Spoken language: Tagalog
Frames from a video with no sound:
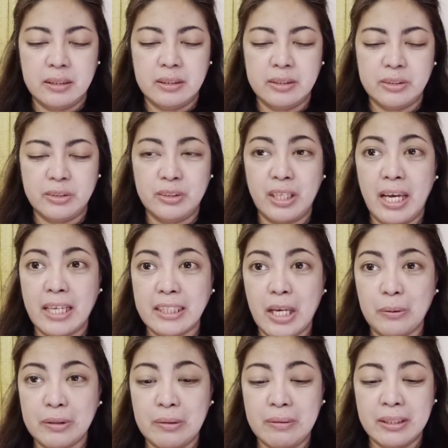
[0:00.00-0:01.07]
So,
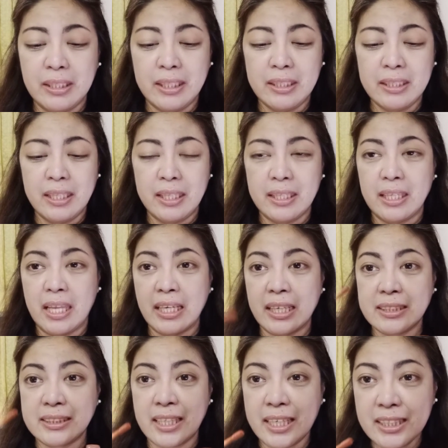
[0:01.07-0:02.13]
nakakatakot gamitin. Like I
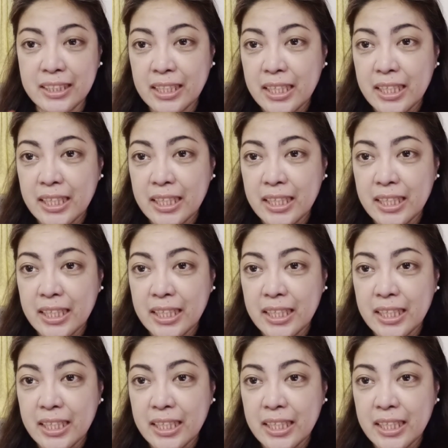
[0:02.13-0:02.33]
said,